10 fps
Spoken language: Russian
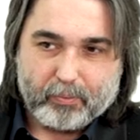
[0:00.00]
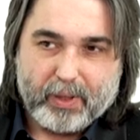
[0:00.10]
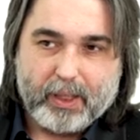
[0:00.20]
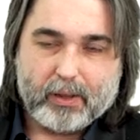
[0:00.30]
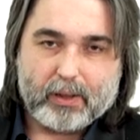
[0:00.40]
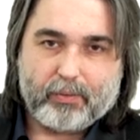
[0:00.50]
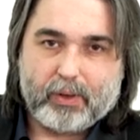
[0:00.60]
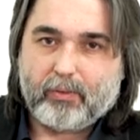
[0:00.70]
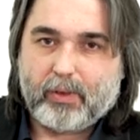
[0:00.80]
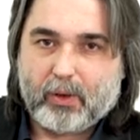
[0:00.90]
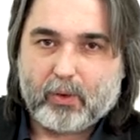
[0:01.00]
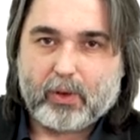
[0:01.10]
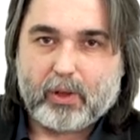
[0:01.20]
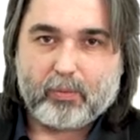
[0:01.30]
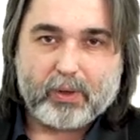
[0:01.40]
принципы,
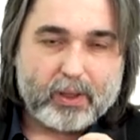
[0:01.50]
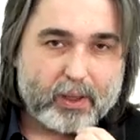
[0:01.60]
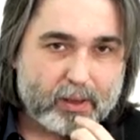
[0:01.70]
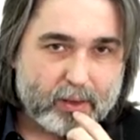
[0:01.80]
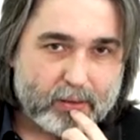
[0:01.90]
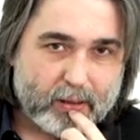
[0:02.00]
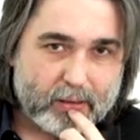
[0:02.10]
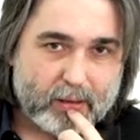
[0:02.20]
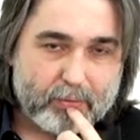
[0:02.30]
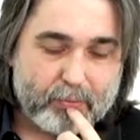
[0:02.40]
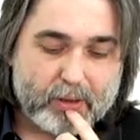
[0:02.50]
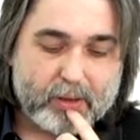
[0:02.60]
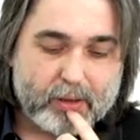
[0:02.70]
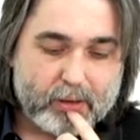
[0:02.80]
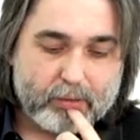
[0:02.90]
которые я вам пытался рассказать на
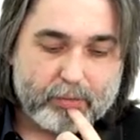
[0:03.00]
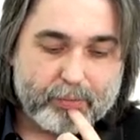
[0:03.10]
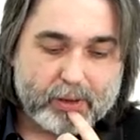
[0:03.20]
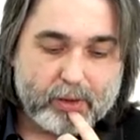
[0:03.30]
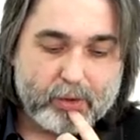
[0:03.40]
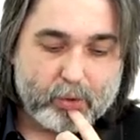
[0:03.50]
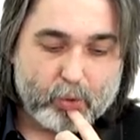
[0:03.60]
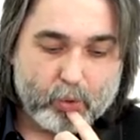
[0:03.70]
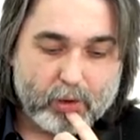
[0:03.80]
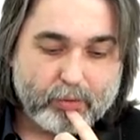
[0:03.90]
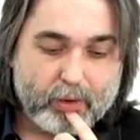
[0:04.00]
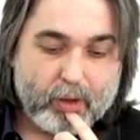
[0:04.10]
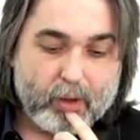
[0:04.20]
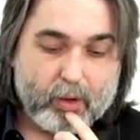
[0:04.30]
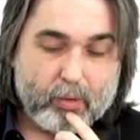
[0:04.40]
протяжении семи последних уроков,
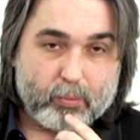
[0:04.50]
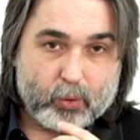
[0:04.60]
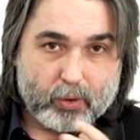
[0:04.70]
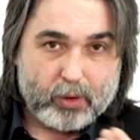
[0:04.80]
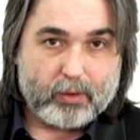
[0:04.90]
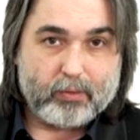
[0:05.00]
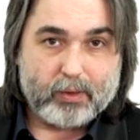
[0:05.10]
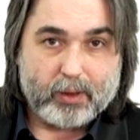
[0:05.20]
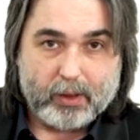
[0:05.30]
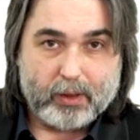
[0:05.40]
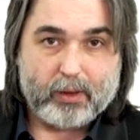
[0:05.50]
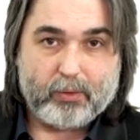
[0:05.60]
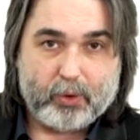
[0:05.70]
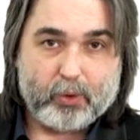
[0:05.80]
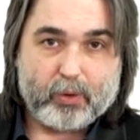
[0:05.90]
можно сделать
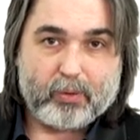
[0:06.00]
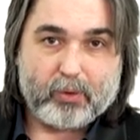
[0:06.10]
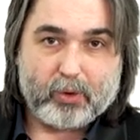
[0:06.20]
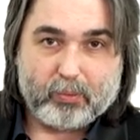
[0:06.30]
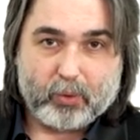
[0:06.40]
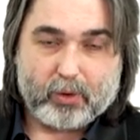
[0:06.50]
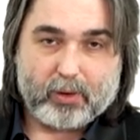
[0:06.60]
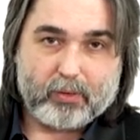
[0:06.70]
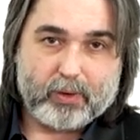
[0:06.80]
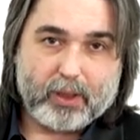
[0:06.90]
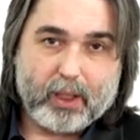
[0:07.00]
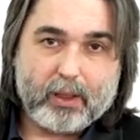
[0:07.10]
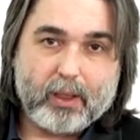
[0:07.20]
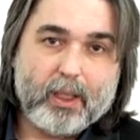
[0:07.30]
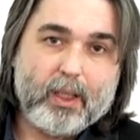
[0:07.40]
все. То есть можно
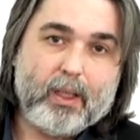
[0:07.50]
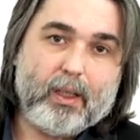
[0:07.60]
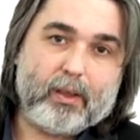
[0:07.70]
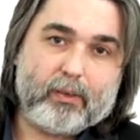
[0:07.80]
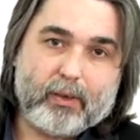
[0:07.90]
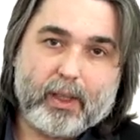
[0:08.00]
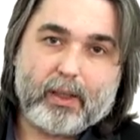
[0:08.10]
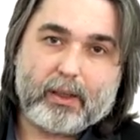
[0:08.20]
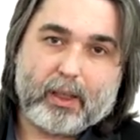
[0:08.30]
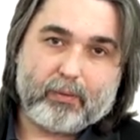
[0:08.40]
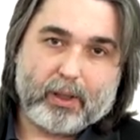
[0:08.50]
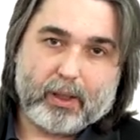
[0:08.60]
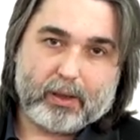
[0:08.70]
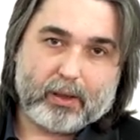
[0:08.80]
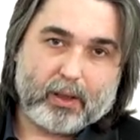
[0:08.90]
связать два самых
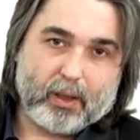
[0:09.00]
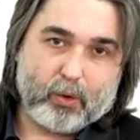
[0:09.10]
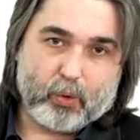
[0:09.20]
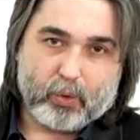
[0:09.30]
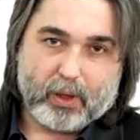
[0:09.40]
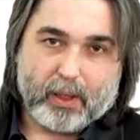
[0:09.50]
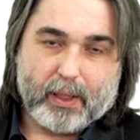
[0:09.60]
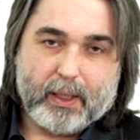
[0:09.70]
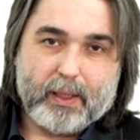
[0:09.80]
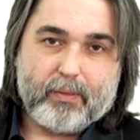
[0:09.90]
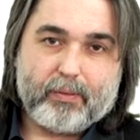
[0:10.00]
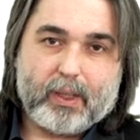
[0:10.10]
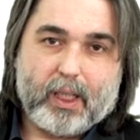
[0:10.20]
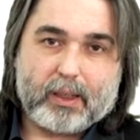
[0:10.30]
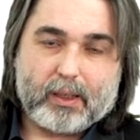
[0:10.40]
разных аккорда,
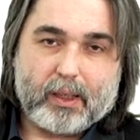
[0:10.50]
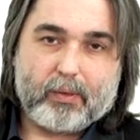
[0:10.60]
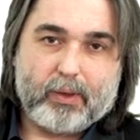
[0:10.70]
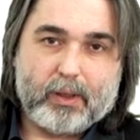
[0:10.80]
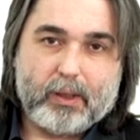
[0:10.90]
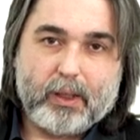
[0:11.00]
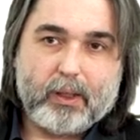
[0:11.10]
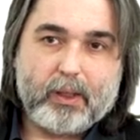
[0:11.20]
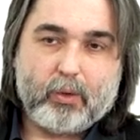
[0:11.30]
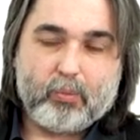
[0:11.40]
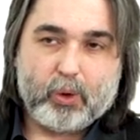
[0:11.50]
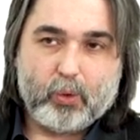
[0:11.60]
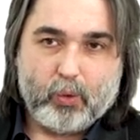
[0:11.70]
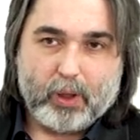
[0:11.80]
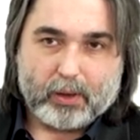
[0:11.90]
а стало быть сделать
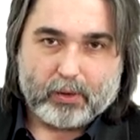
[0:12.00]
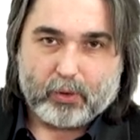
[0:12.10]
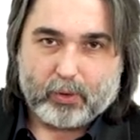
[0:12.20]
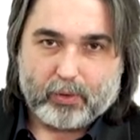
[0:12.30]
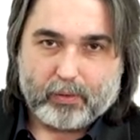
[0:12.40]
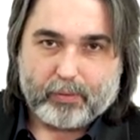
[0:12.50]
модуляцию